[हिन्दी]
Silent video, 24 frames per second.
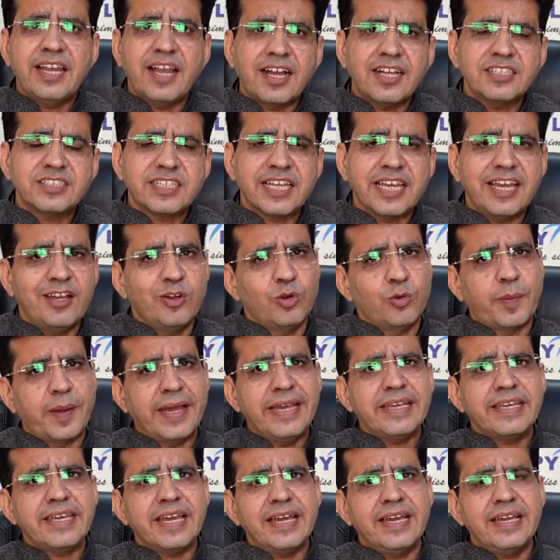इलाज क्या हैं
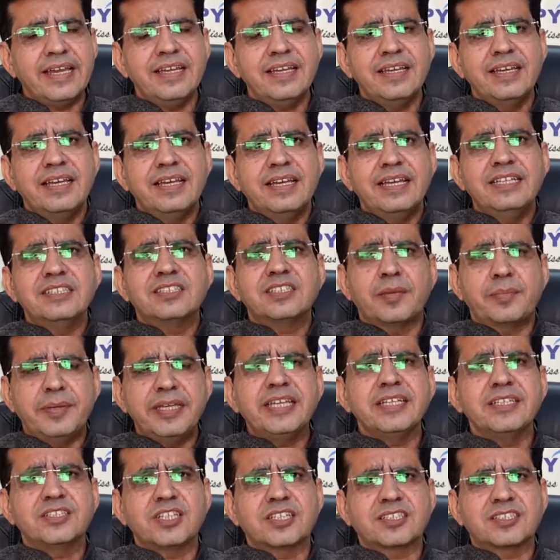उपाय क्या हैं इन सभी
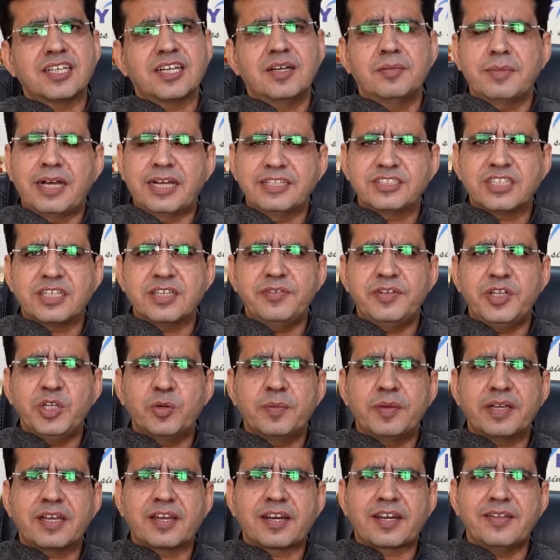की चर्चा हम आज के
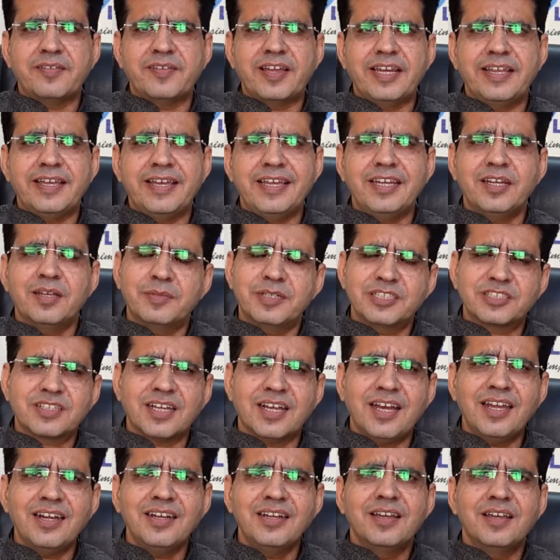वीडियो में करने वाले हैं
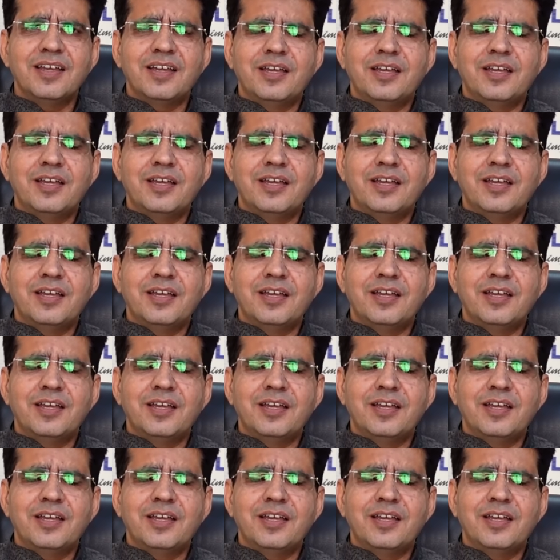नमस्कार